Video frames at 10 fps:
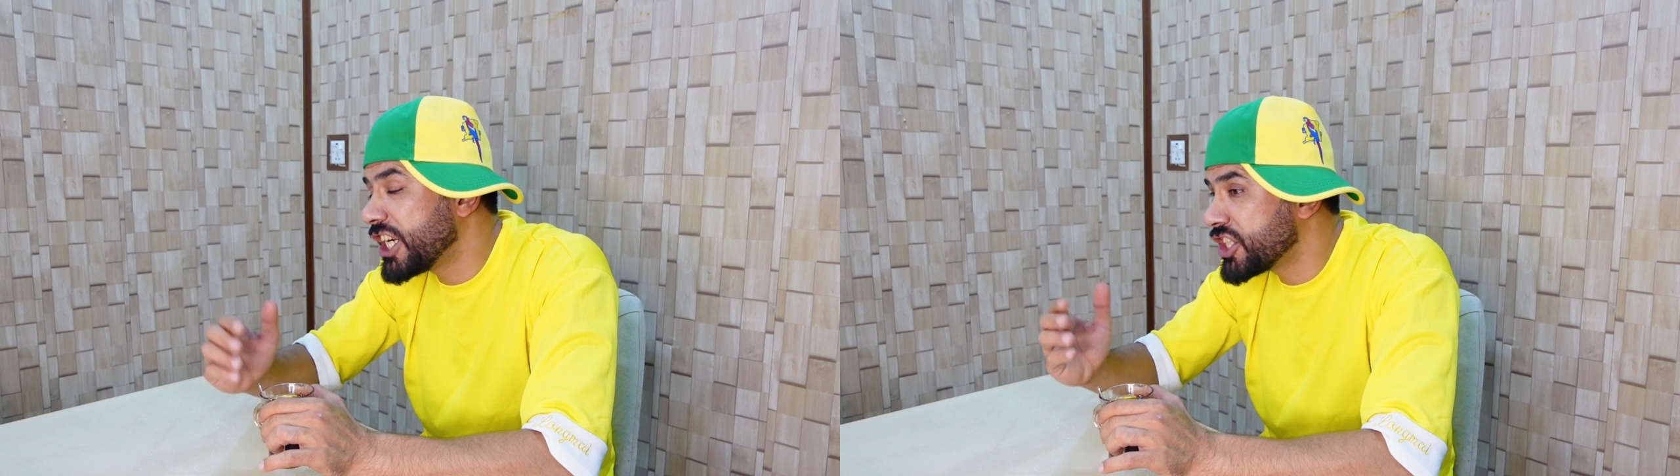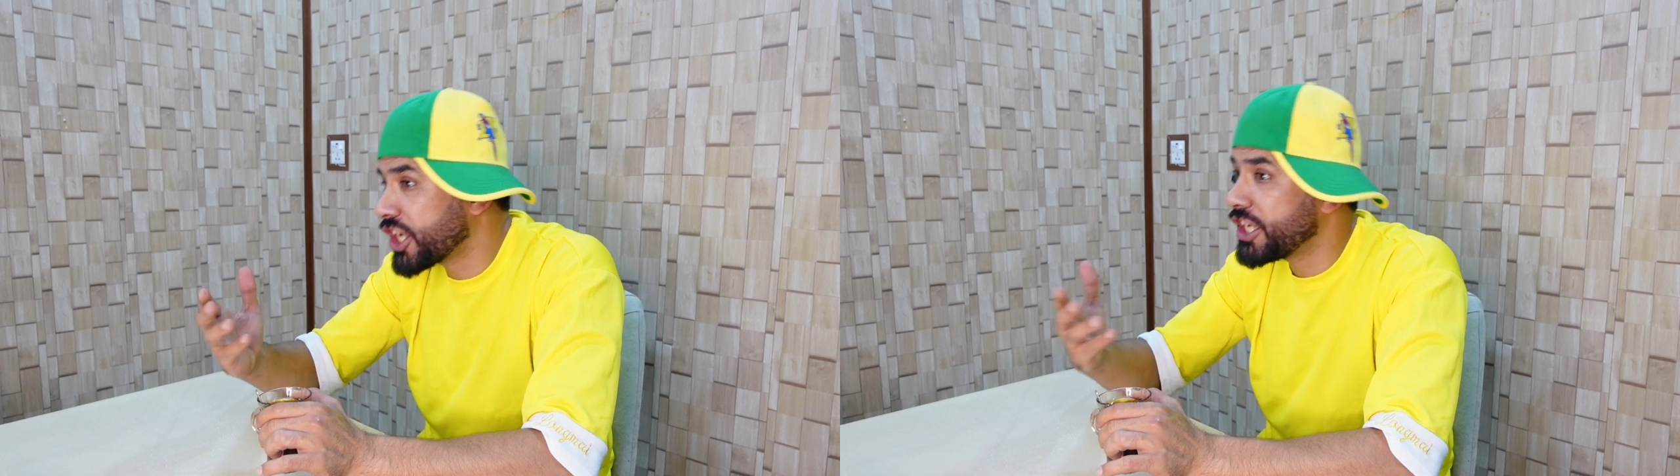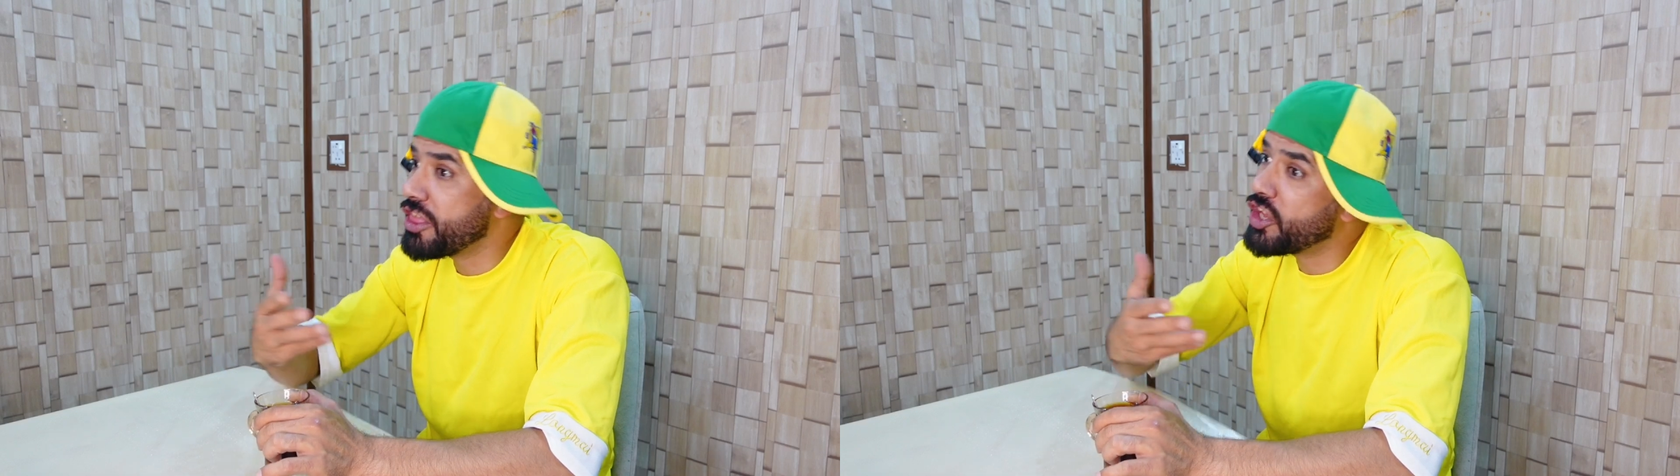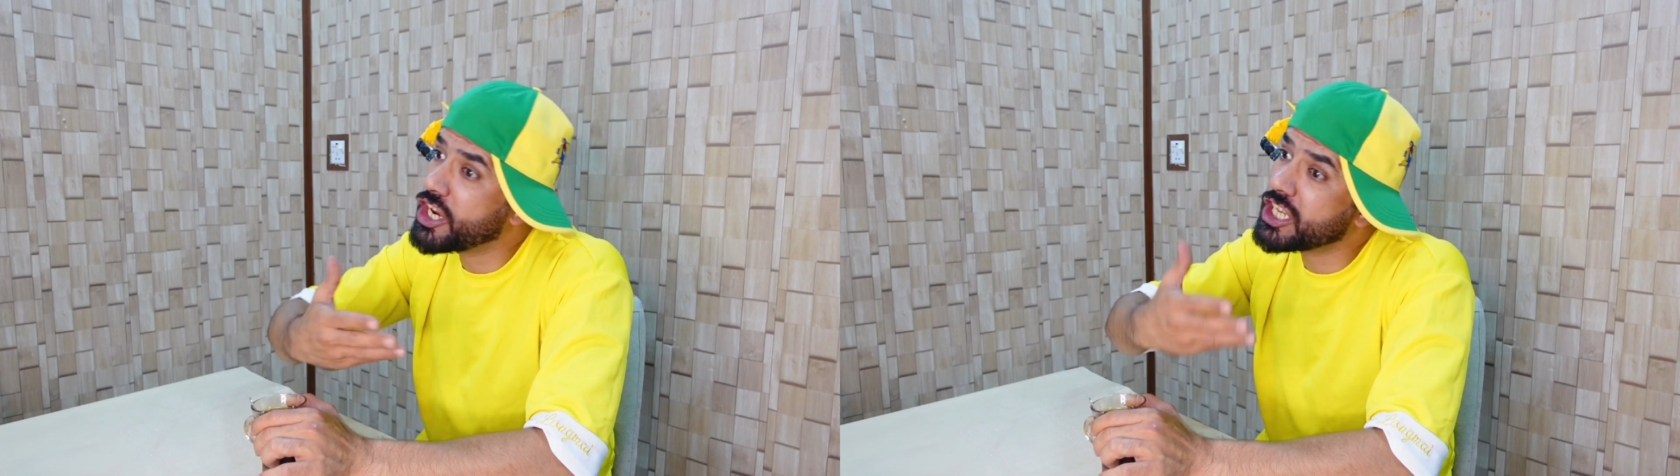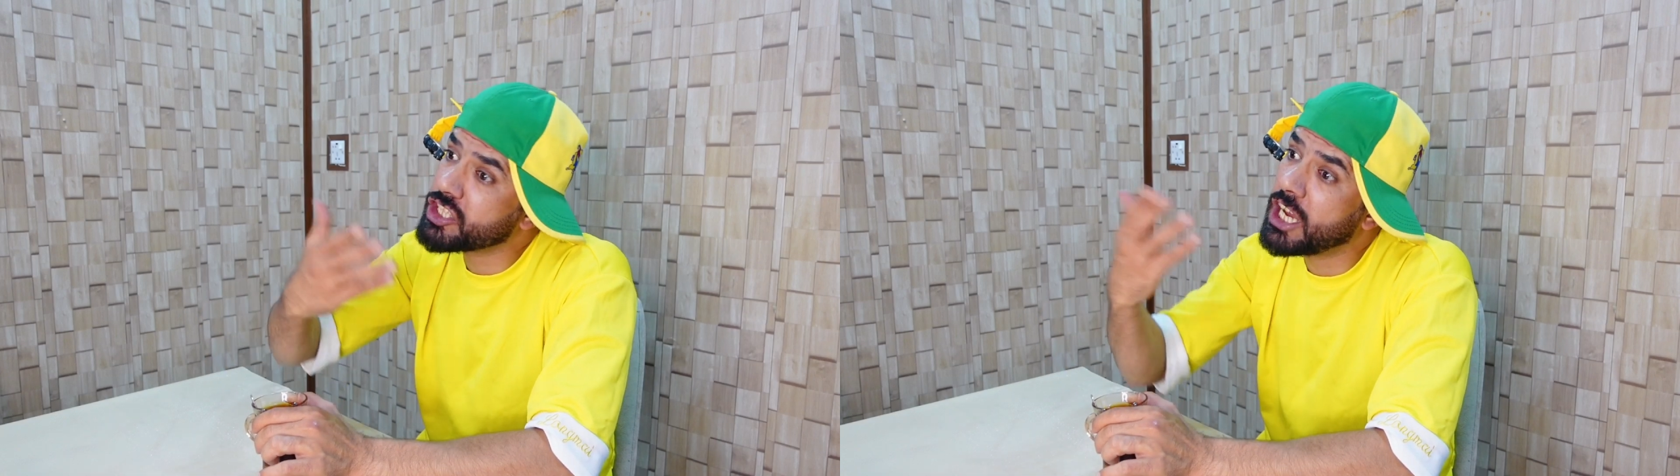يرزقنا
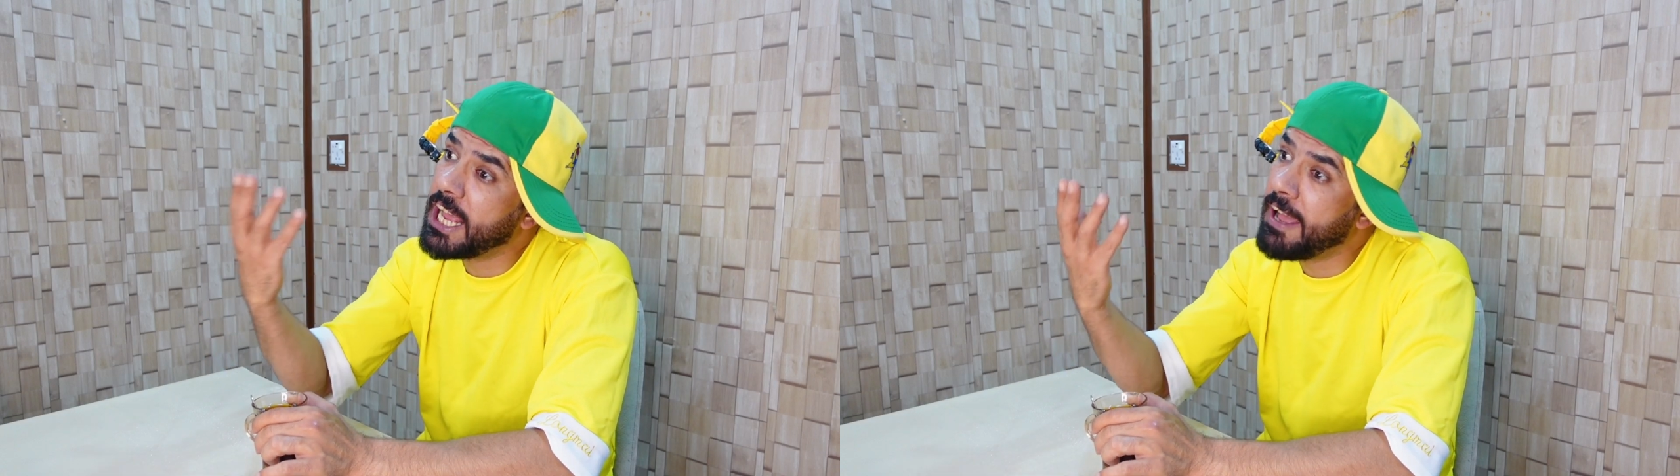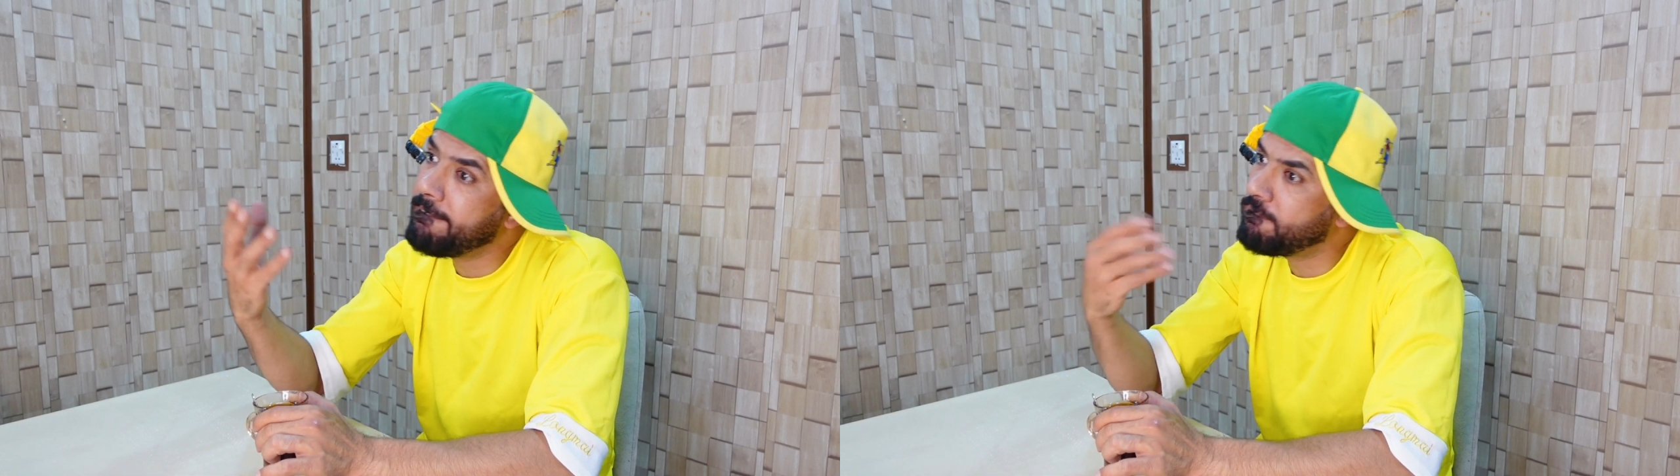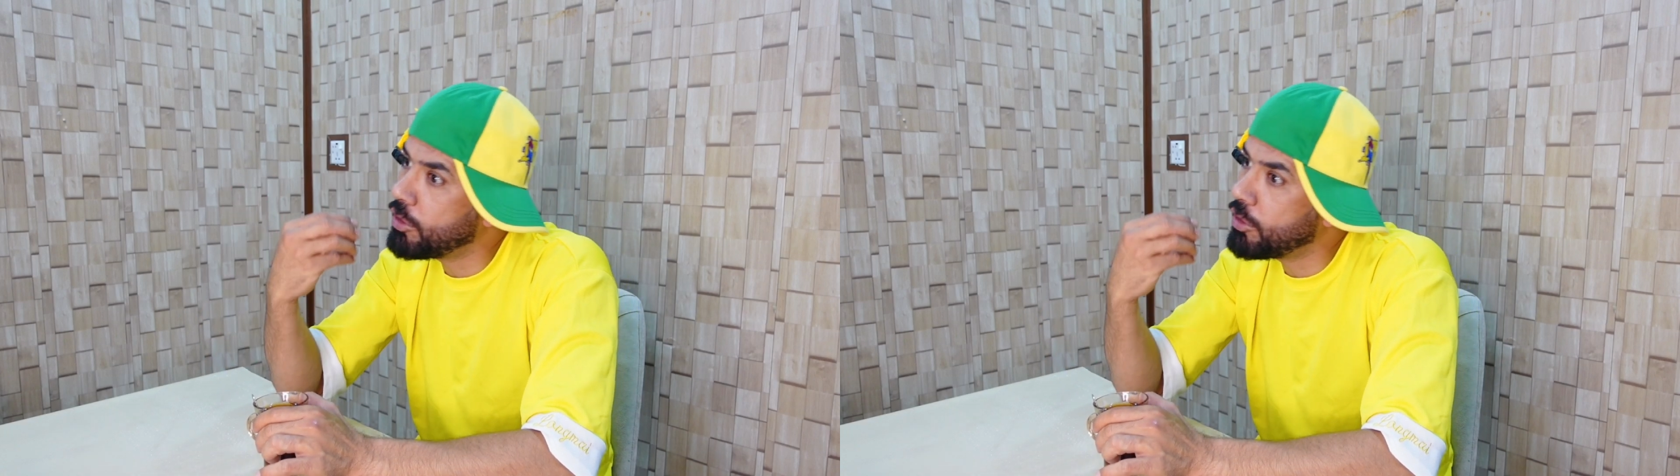الذريه الصالحه